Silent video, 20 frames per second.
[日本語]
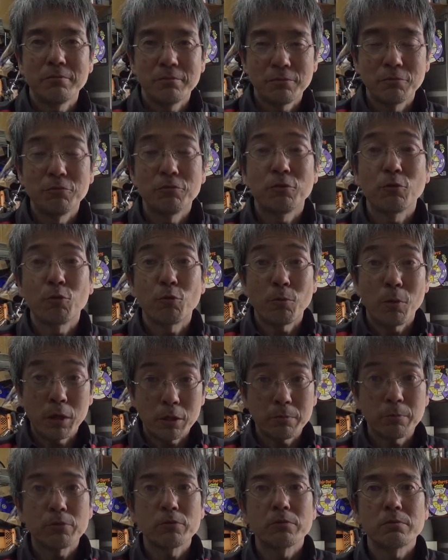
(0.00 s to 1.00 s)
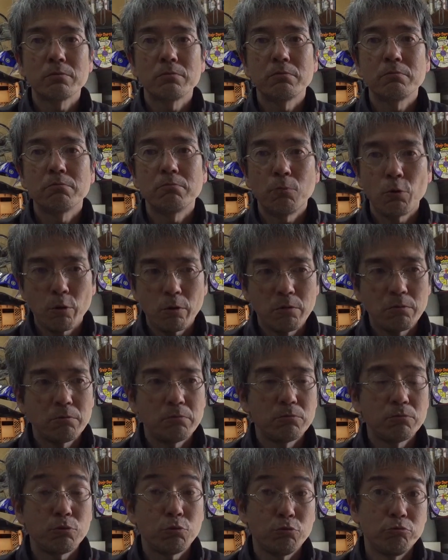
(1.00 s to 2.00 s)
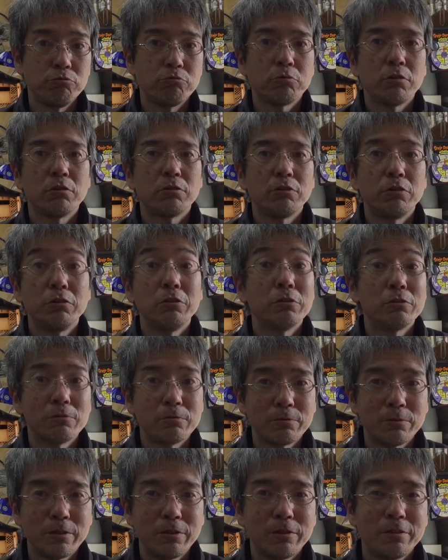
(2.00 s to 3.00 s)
そういうところもあります。余裕があっていいですよね。